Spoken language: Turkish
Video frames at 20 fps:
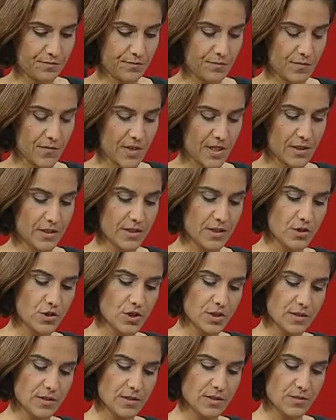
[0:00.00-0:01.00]
İkinci
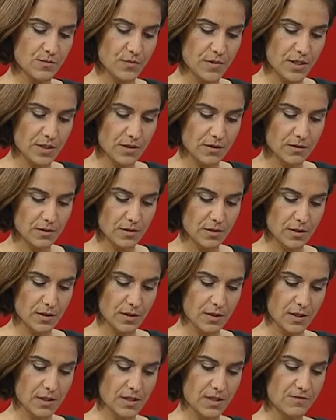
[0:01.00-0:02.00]
kısımda
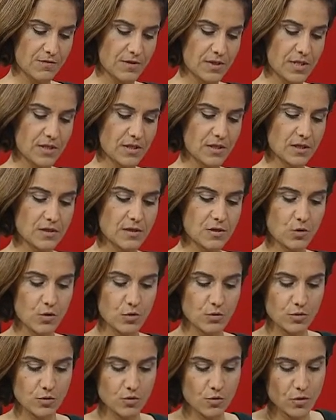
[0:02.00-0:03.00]
Refika
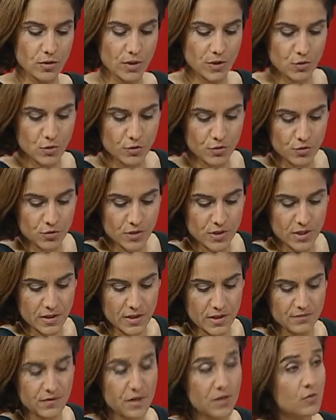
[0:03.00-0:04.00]
Kadıoğlu, Gola Kültür
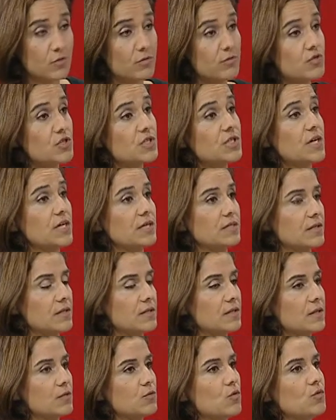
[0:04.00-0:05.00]
Sanat ve Ekoloji
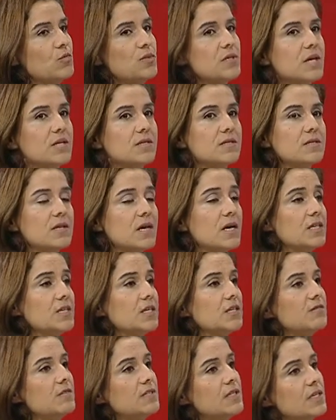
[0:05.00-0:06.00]
Derneği'nden. O biraz
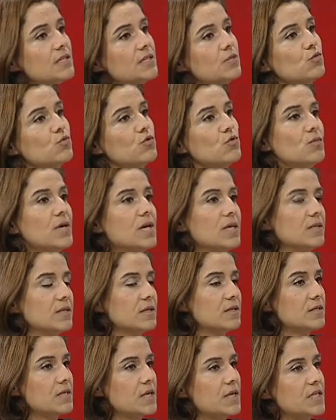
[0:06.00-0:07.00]
Arhavi'deki durumu
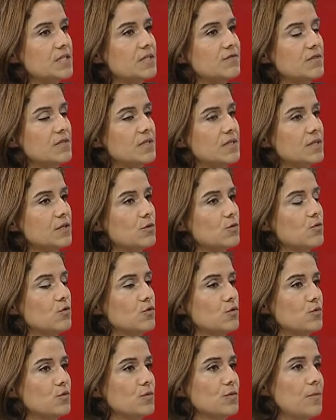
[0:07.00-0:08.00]
anlattı, Artvin'deki
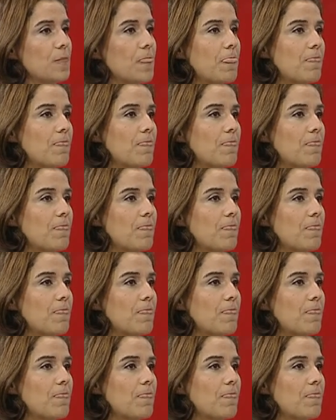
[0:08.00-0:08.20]
durumu.